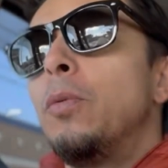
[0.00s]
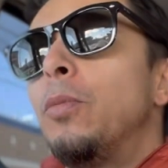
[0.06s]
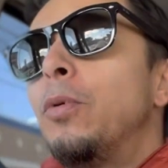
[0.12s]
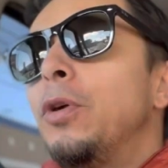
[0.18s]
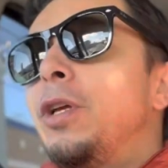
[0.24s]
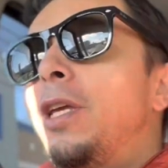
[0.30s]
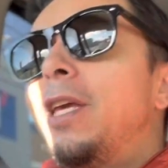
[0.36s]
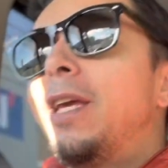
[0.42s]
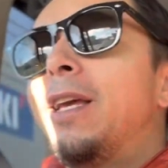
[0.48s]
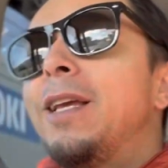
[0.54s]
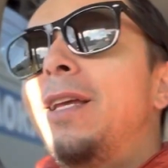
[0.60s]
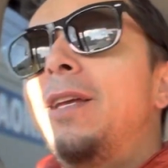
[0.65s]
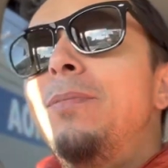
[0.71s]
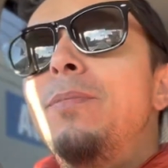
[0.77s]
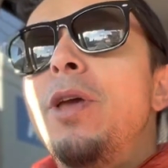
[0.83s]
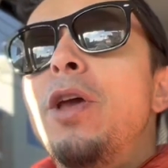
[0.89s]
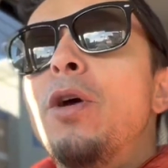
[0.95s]
Porque,
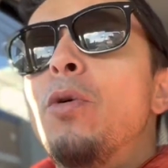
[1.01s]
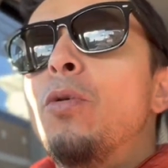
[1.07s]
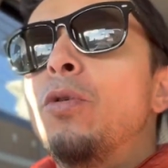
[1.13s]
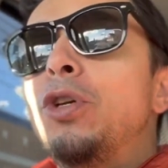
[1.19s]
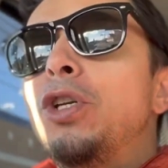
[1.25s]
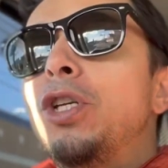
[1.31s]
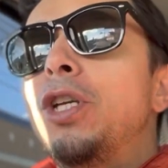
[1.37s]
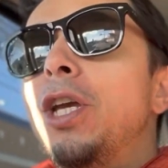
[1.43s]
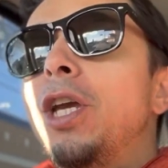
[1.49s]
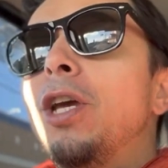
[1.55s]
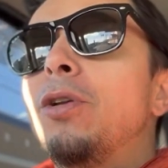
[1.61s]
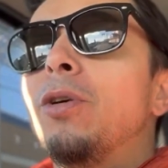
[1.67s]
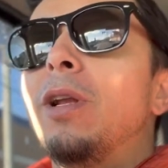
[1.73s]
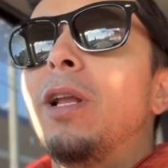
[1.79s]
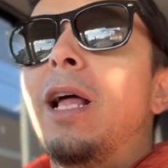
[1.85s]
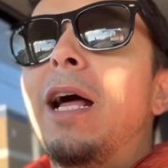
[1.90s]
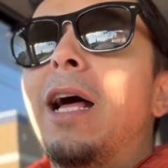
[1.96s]
meu, o
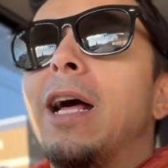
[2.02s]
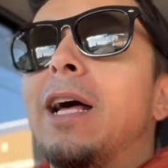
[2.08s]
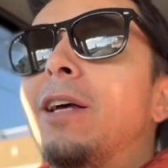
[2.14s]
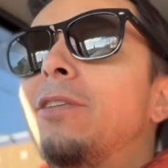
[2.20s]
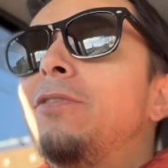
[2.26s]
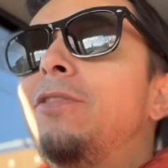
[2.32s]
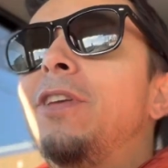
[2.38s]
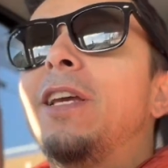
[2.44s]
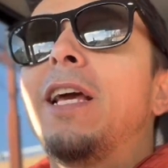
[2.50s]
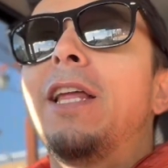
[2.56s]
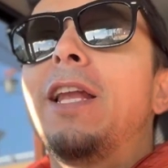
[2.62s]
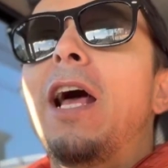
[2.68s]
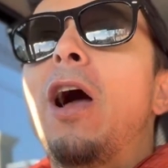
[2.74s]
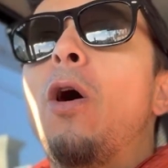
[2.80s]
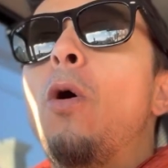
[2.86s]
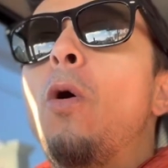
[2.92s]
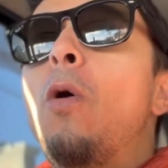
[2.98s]
cheiro lá fica
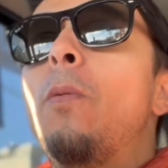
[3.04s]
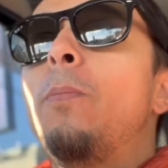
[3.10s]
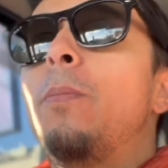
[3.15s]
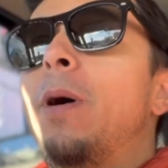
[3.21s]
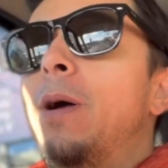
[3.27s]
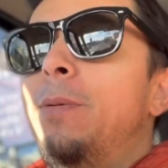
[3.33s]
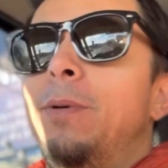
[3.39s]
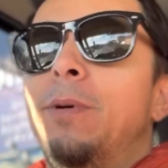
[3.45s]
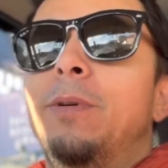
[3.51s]
na roupa.